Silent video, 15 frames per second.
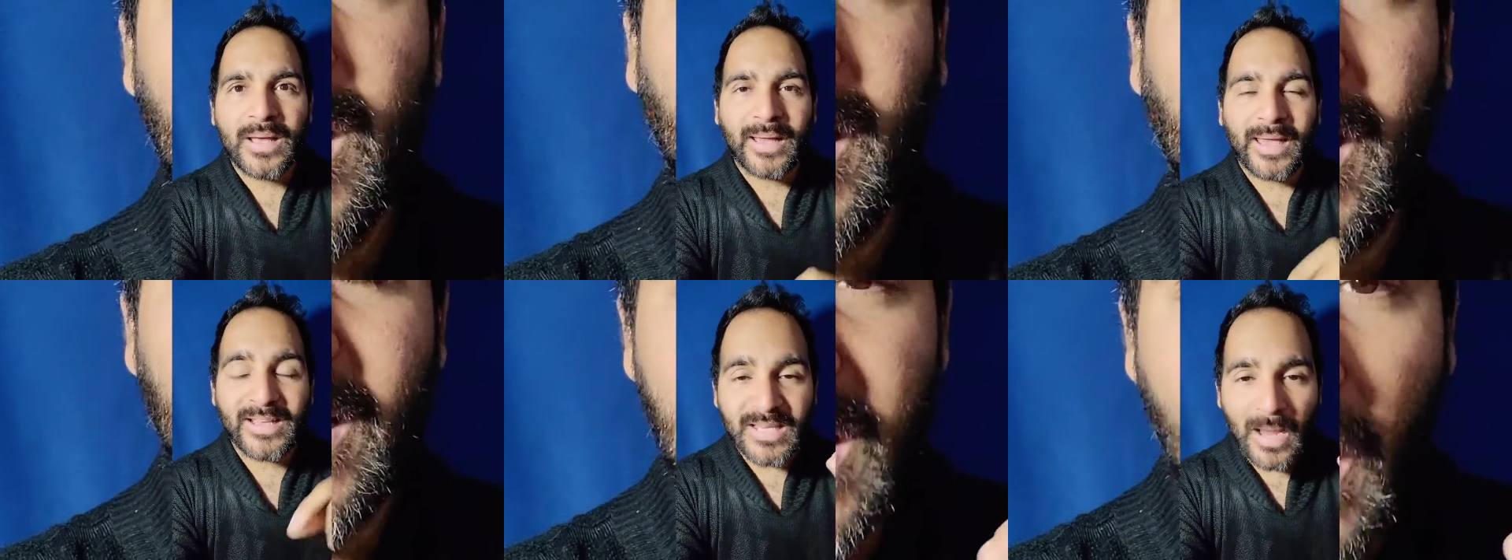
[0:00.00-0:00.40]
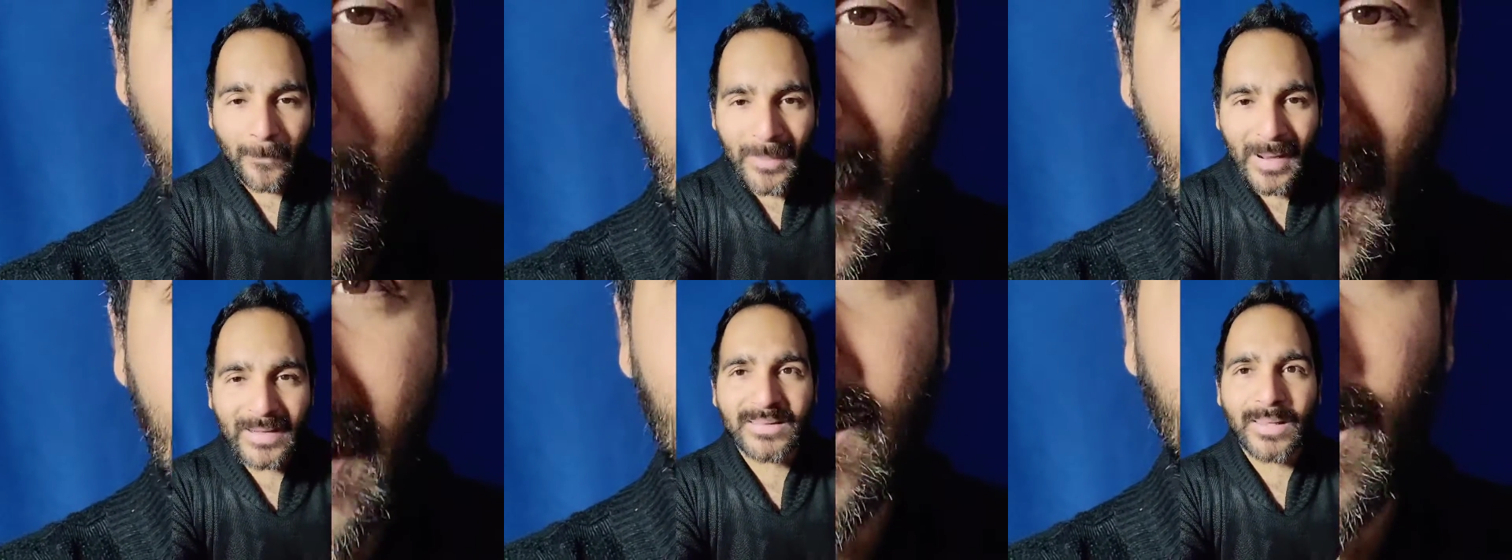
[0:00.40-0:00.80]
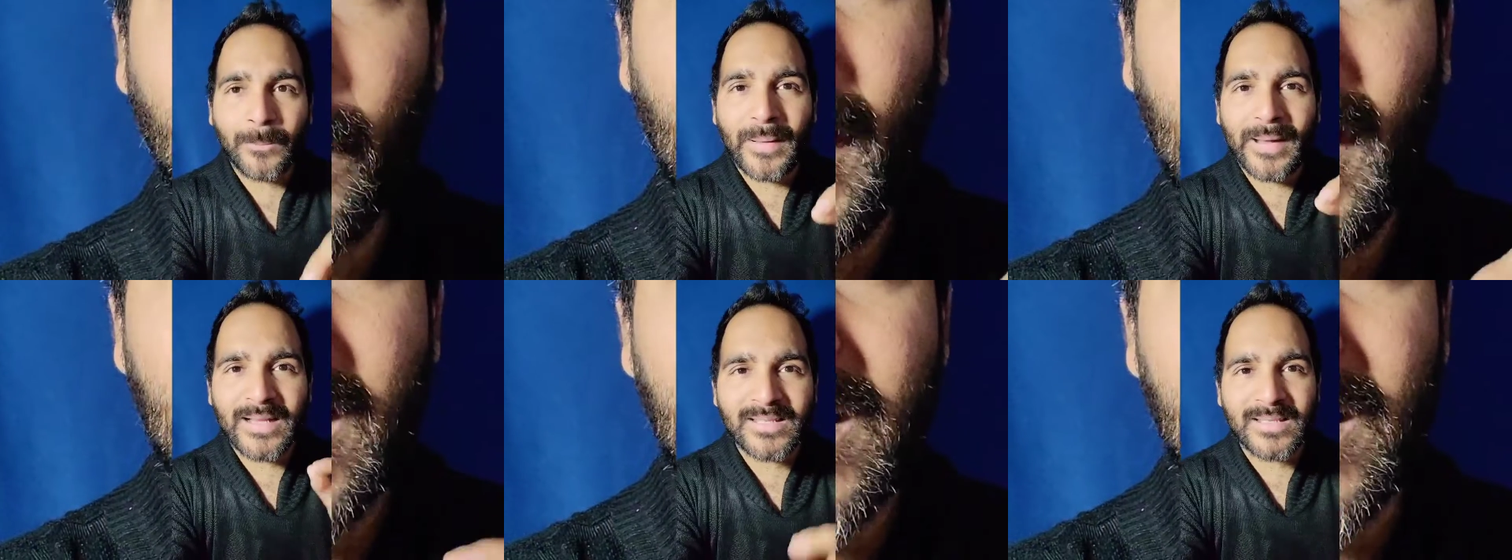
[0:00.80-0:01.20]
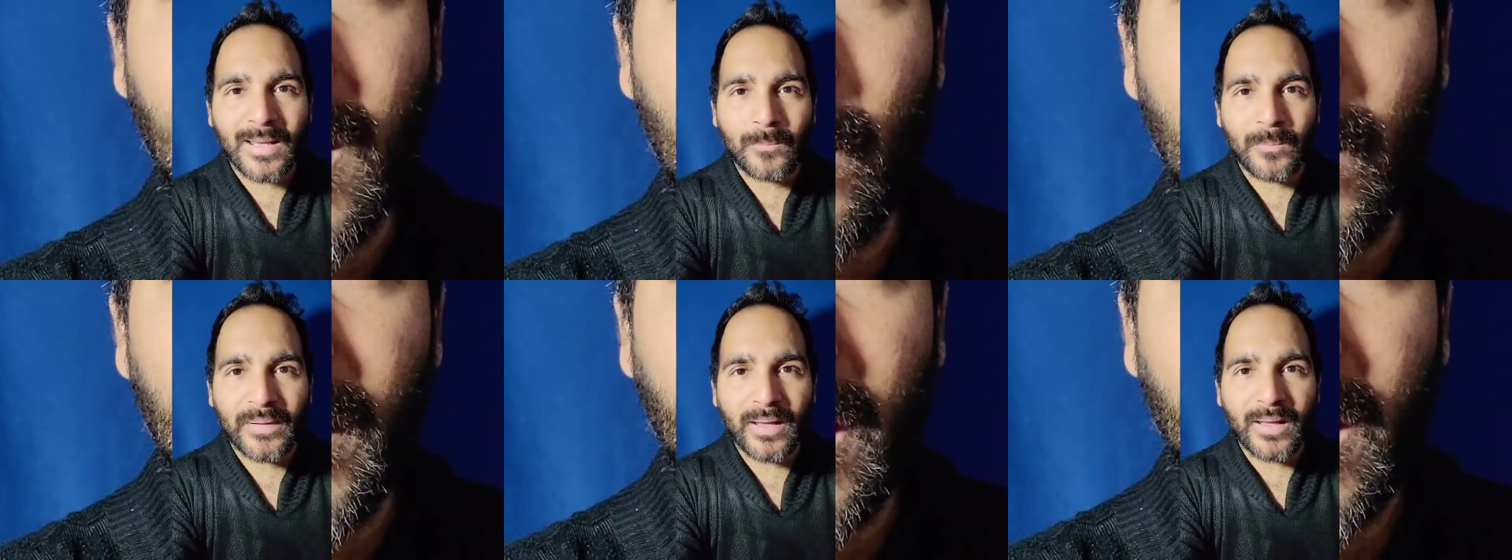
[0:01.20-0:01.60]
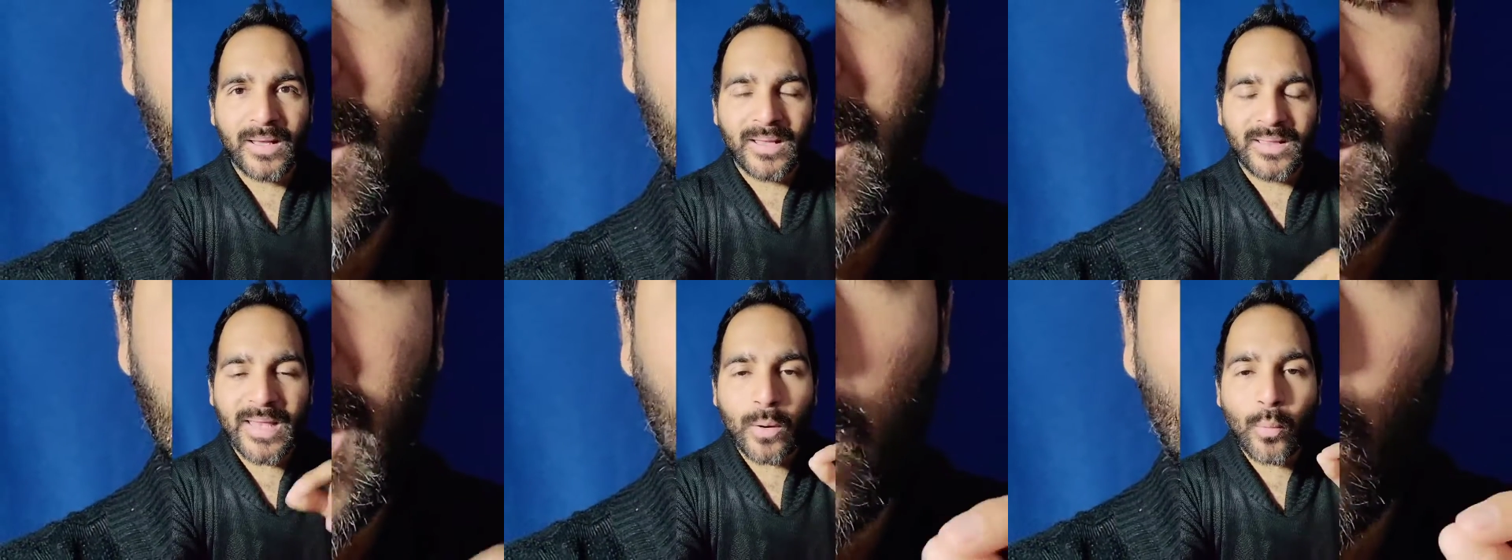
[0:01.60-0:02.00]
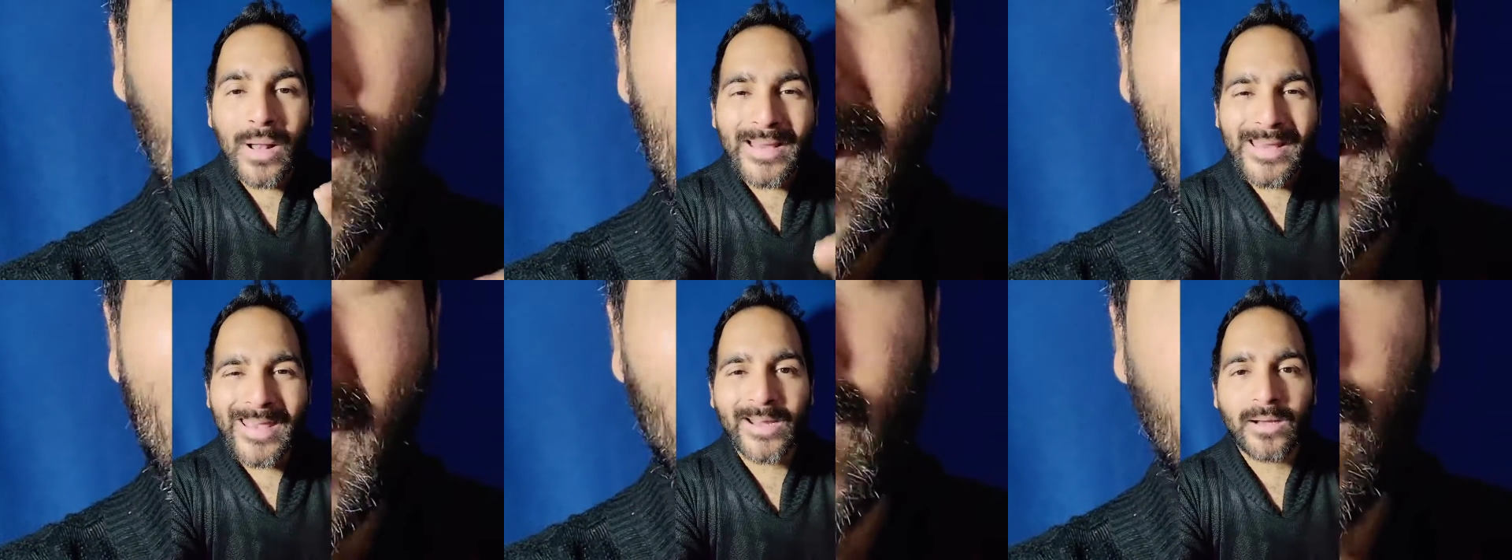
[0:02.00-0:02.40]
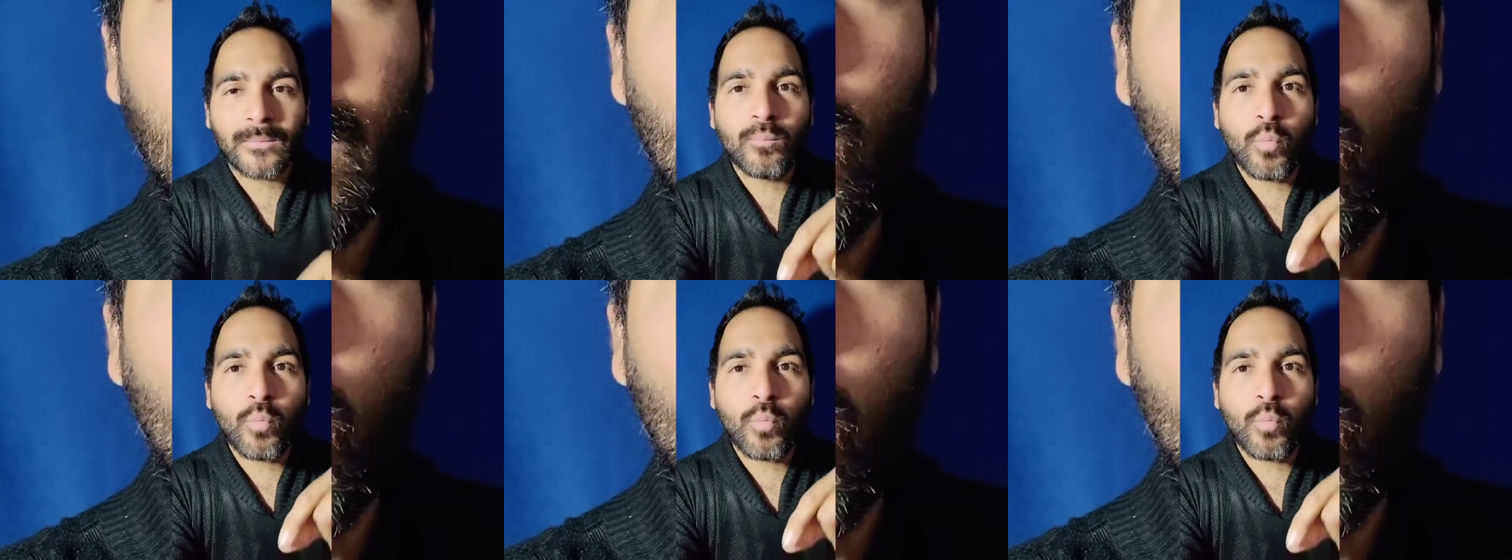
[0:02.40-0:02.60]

que se aparte para siempre de cualquier